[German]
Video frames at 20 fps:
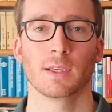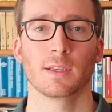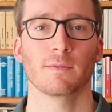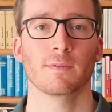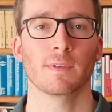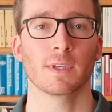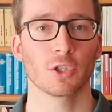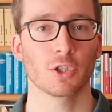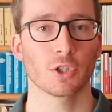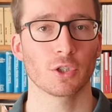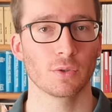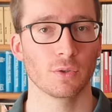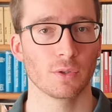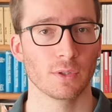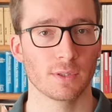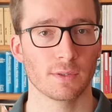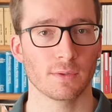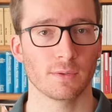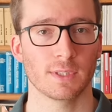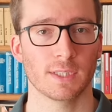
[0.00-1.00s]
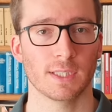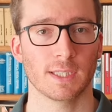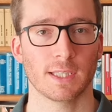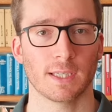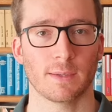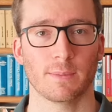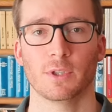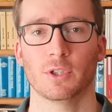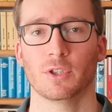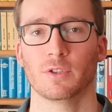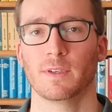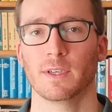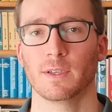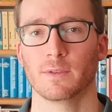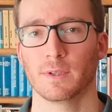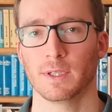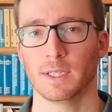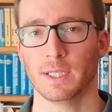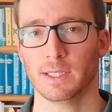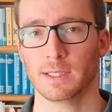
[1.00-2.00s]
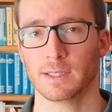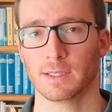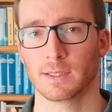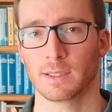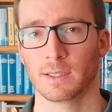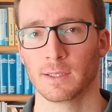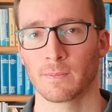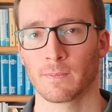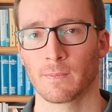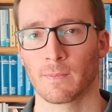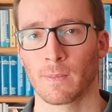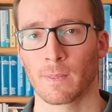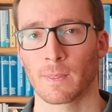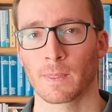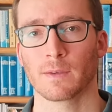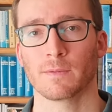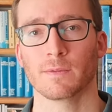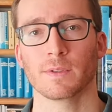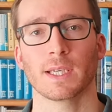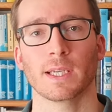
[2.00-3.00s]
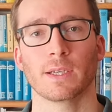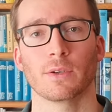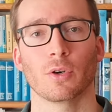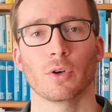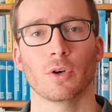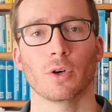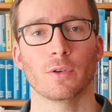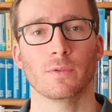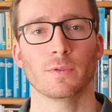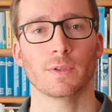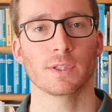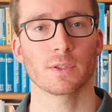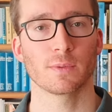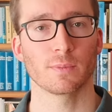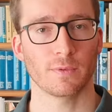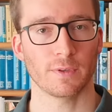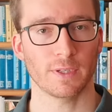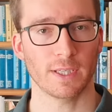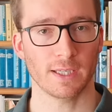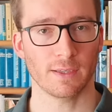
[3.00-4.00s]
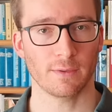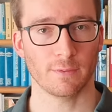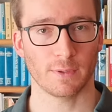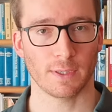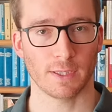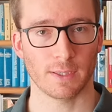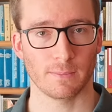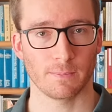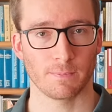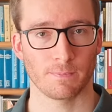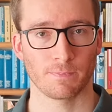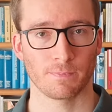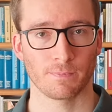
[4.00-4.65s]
Wer stürzt und sich dabei schwer verletzt, wird dadurch häufig zum Pflegefall.